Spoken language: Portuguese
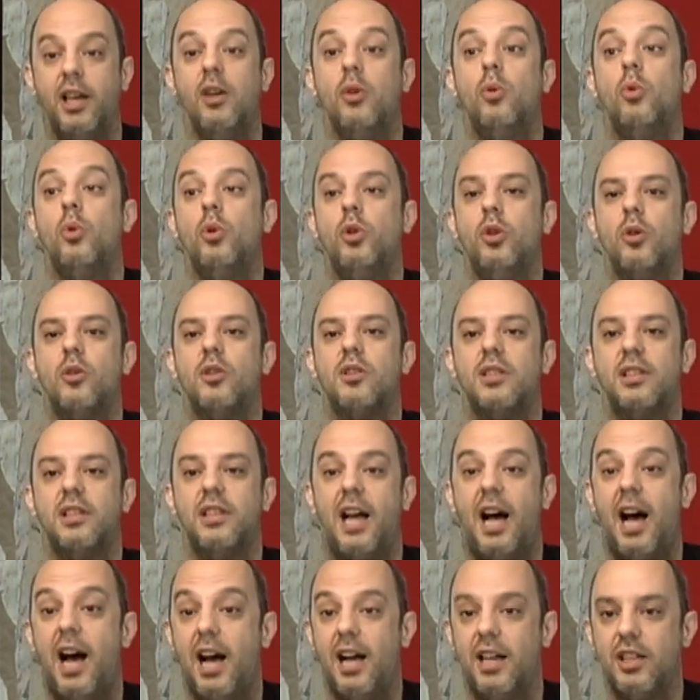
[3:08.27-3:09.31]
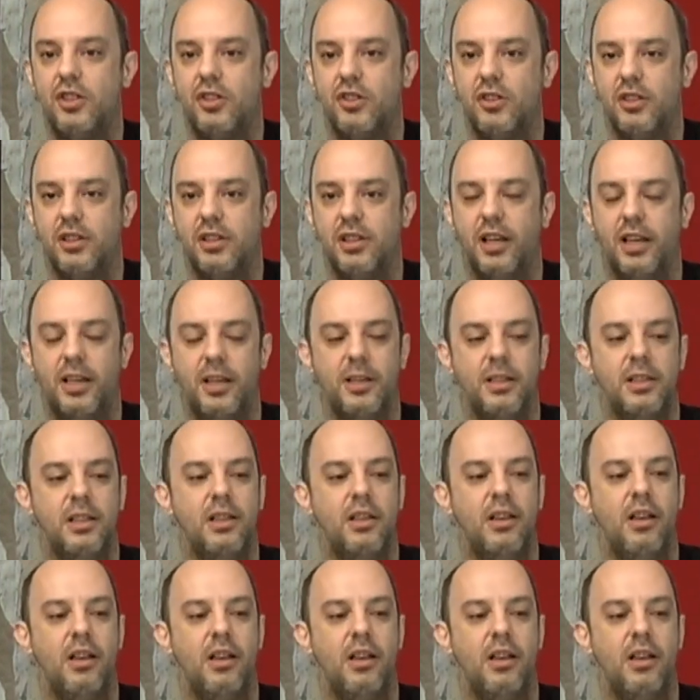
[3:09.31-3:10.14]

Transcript: em curiosidade, né?